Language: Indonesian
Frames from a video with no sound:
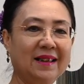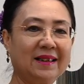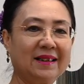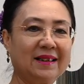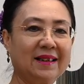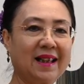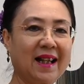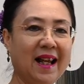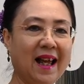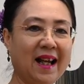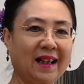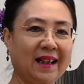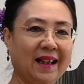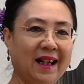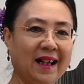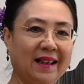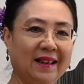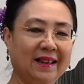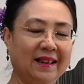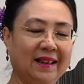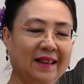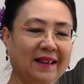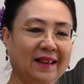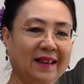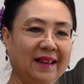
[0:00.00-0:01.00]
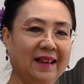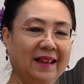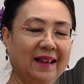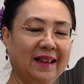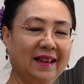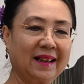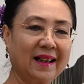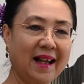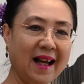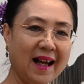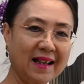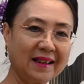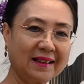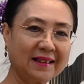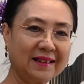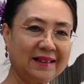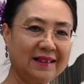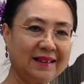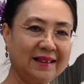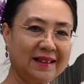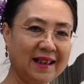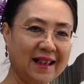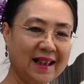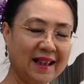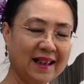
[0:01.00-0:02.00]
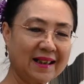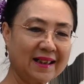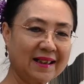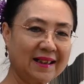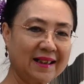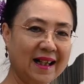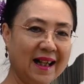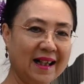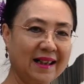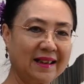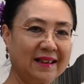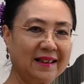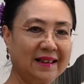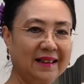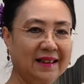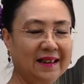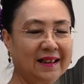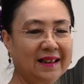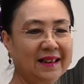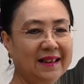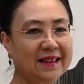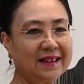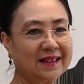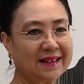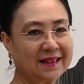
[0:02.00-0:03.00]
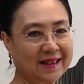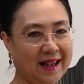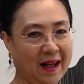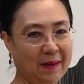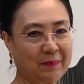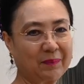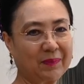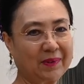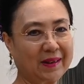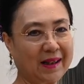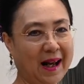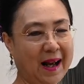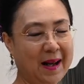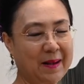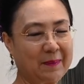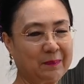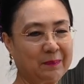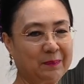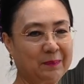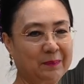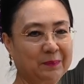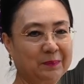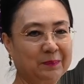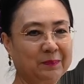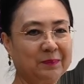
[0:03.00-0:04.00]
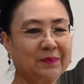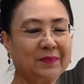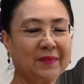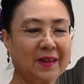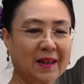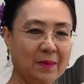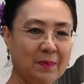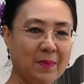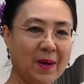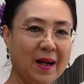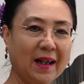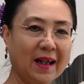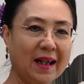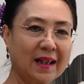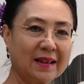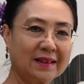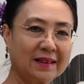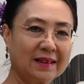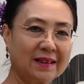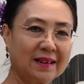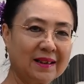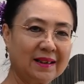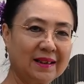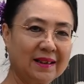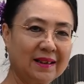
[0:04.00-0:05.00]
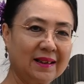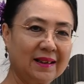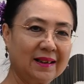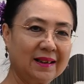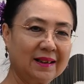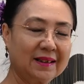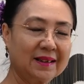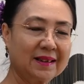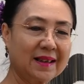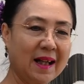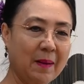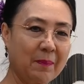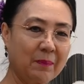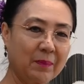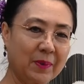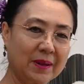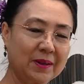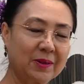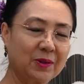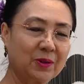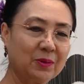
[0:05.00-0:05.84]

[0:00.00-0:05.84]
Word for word: silahkan di like, share, dan di subscribe. Terima kasih, sampai